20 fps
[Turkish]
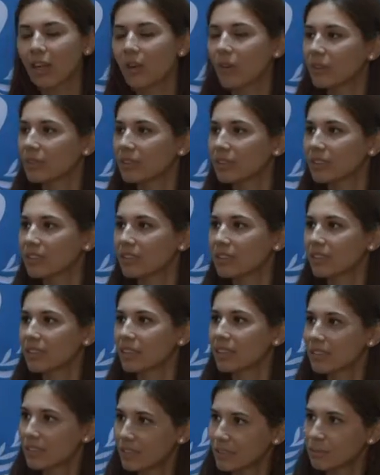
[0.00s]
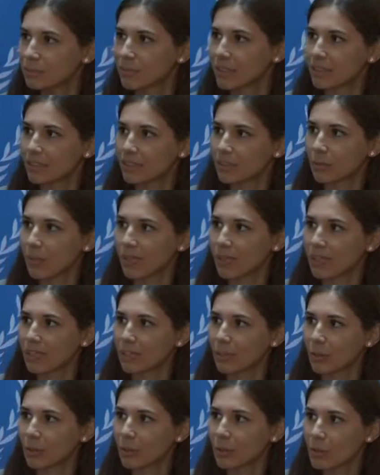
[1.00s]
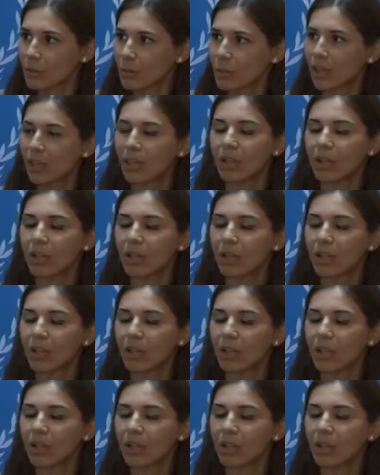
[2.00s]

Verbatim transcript: Onların katılımlarını bekliyoruz.